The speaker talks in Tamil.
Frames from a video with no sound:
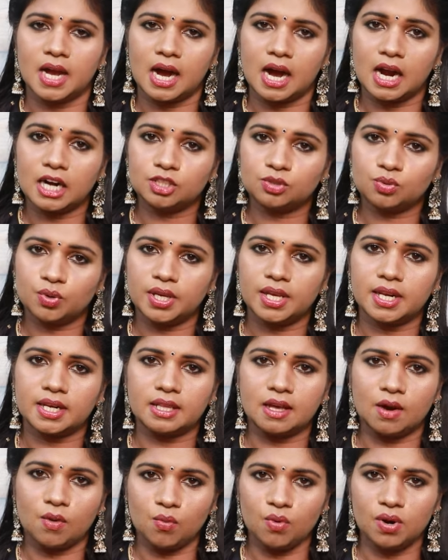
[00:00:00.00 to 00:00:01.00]
ஹார்ட்
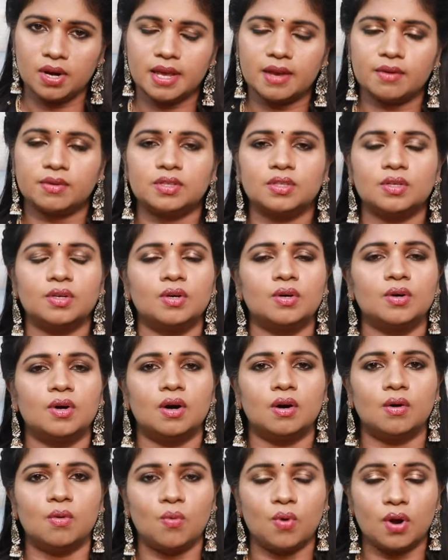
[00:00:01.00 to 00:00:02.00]
துடிக்கிறது அவங்களுக்கே வந்து
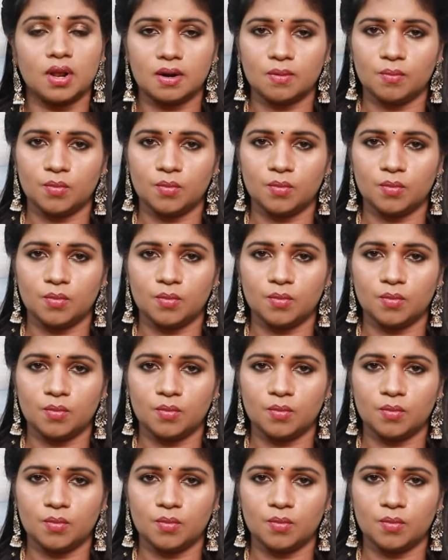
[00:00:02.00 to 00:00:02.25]
உணர